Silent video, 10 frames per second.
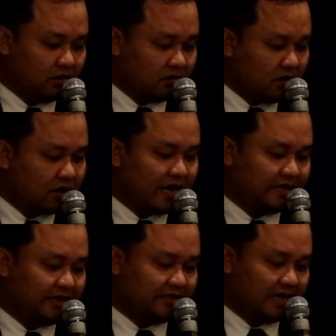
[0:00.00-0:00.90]
เครื่องรา
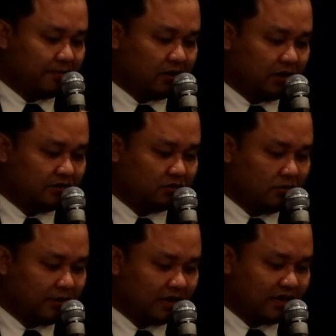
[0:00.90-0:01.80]
ชอิสริยภรณ์ทรง
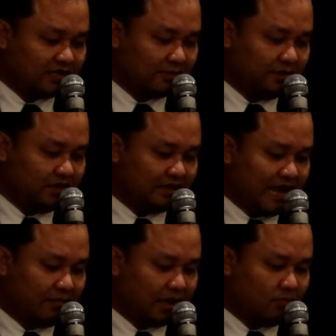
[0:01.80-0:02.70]
พระราชดำเนิน
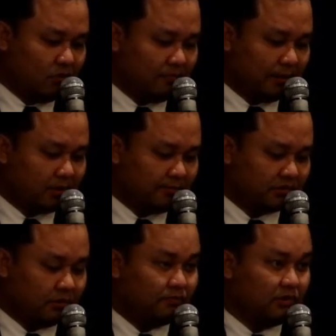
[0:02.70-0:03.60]
ตามกระบวนพระบรม
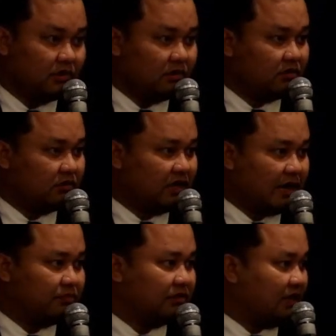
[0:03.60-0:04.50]
ศพนะค
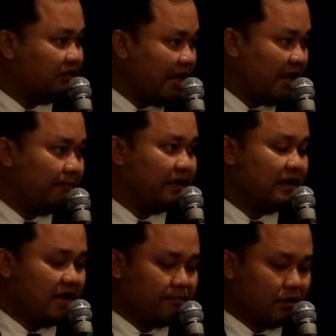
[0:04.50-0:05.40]
รับตั้งแต่พระ
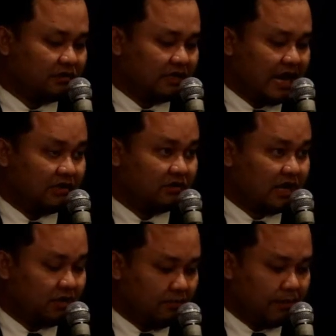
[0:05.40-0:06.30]
ที่นั่งอัมพรสถานจน
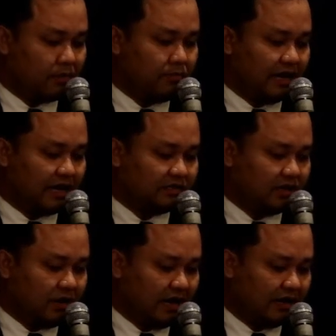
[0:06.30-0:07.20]
ทั้งถึงพระบรมหาราช
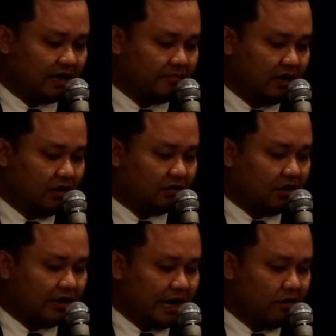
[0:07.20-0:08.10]
วังนะครับ
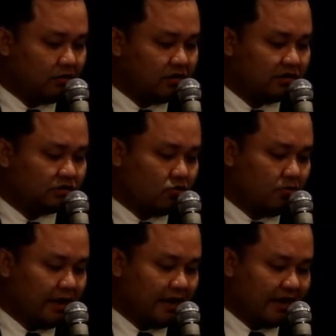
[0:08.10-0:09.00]
ต่อท้ายด้วยเครื่องสูง
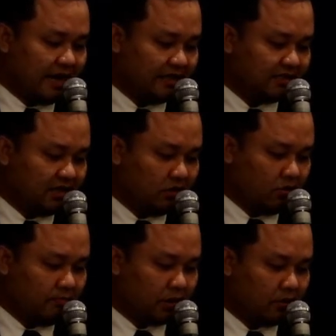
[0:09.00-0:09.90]
มีนายทหารเชิญธ
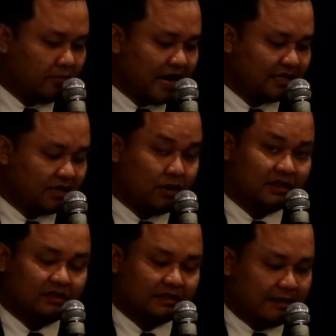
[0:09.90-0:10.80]
งบรมราชวั
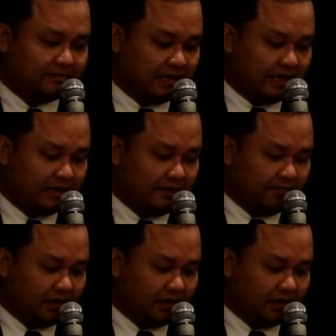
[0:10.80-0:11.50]
ตรตามเสด็จ